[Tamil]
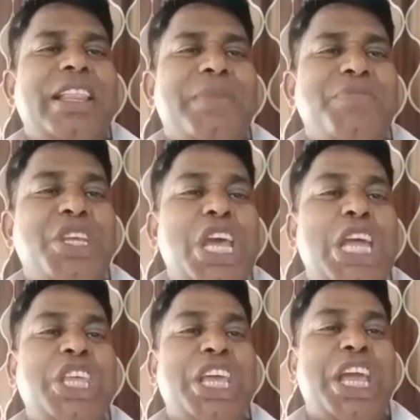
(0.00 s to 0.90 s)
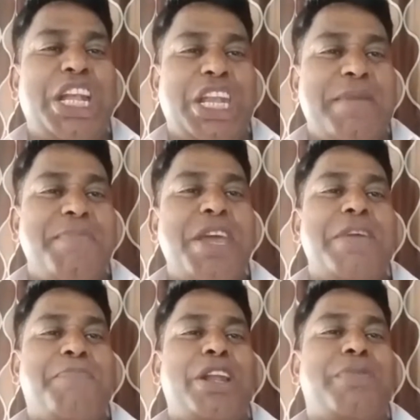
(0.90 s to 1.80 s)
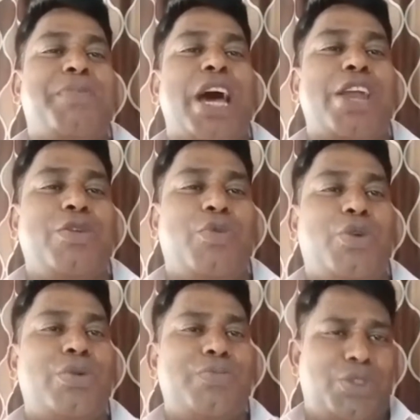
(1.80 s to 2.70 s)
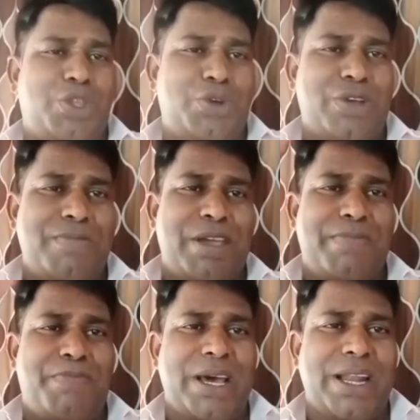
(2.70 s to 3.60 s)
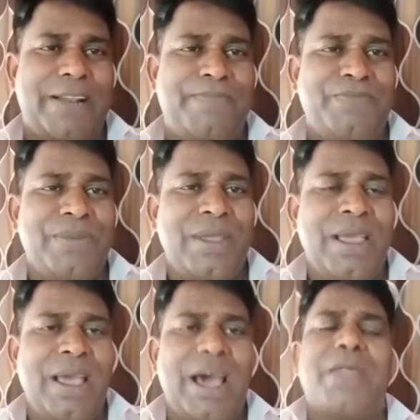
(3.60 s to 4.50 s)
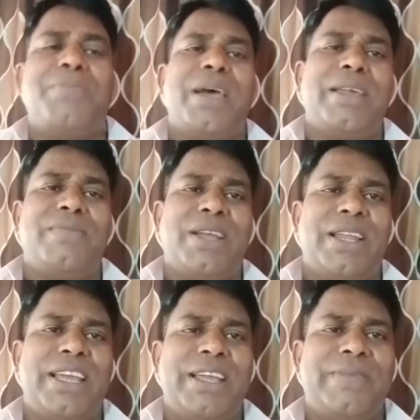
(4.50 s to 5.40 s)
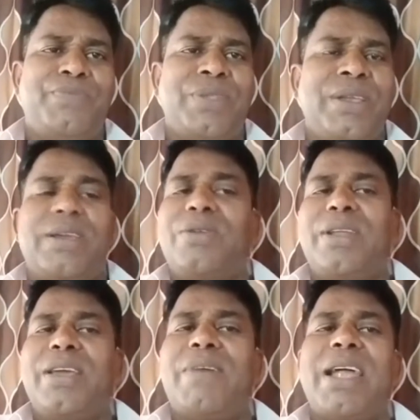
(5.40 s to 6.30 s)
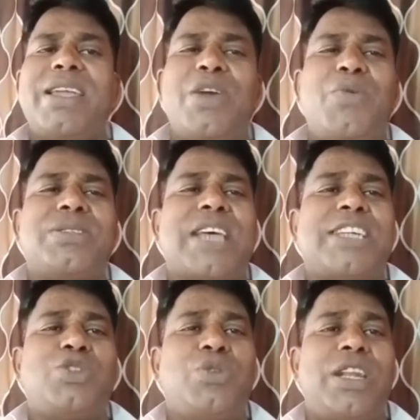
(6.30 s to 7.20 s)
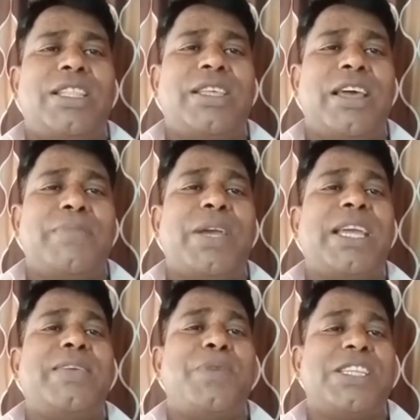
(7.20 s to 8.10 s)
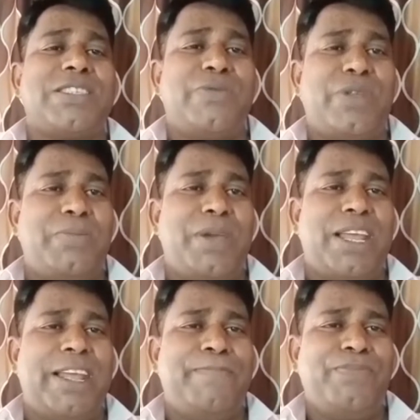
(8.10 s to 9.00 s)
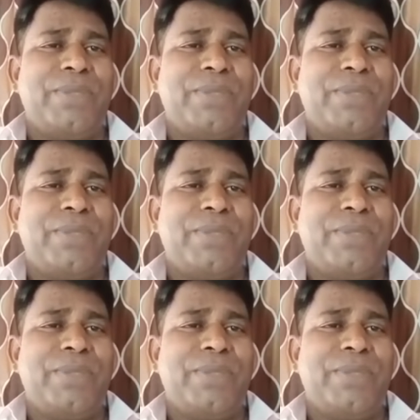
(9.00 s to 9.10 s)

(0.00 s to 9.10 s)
நம் இதயத்தை கேட்ட மேயப்ப நம்மை அறிவோடும் புத்தியோட மேய்ப்பார்கள் அருமையானவர்களே என்னுடைய வாழ்க்கையை ஒரு சாட்சி உங்களிடத்தில் நான் பகிர்ந்து பேச விரும்புகிறேன்